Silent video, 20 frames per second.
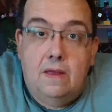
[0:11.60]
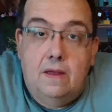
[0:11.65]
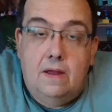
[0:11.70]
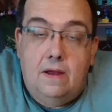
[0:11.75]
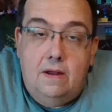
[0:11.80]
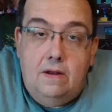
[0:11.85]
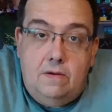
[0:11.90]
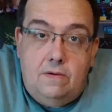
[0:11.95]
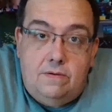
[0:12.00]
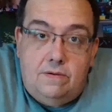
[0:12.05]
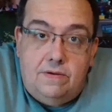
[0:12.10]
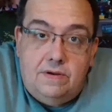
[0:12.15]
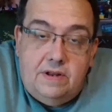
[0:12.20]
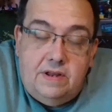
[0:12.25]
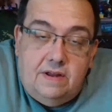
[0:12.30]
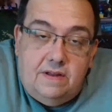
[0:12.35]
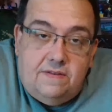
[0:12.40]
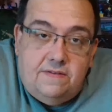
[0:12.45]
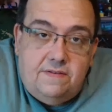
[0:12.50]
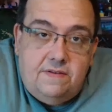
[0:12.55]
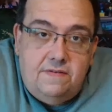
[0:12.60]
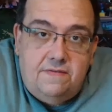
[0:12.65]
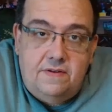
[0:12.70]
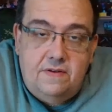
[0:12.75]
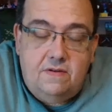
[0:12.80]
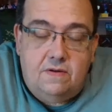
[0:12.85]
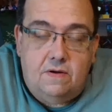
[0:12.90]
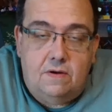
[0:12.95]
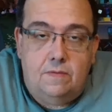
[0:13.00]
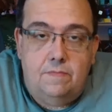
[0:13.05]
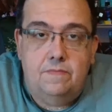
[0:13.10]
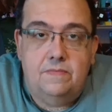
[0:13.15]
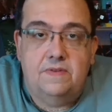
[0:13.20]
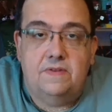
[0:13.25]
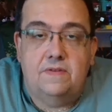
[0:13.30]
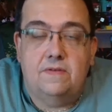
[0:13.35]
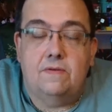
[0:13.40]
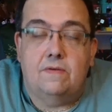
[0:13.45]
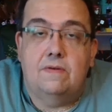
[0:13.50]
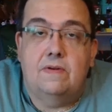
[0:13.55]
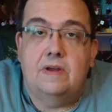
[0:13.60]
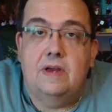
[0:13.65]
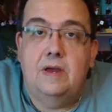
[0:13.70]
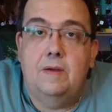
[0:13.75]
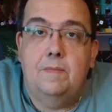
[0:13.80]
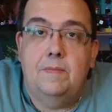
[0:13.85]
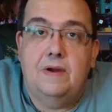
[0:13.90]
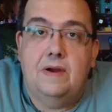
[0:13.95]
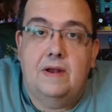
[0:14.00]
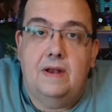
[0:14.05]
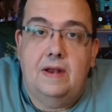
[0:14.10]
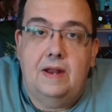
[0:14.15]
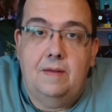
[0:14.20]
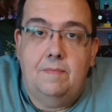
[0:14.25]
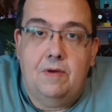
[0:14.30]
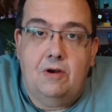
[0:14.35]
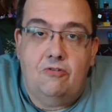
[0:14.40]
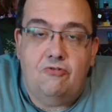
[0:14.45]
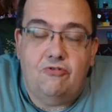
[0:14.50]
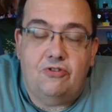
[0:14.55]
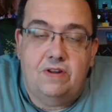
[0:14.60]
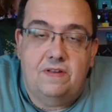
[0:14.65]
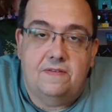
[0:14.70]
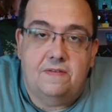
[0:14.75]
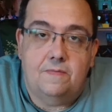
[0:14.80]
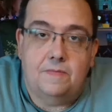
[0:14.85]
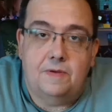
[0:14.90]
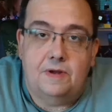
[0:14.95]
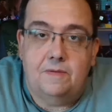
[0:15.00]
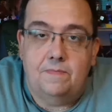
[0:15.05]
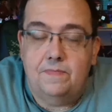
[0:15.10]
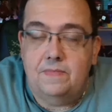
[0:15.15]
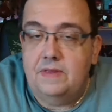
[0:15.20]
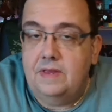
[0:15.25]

Hallo und herzlich willkommen zurück im Klemmbausteinzimmer.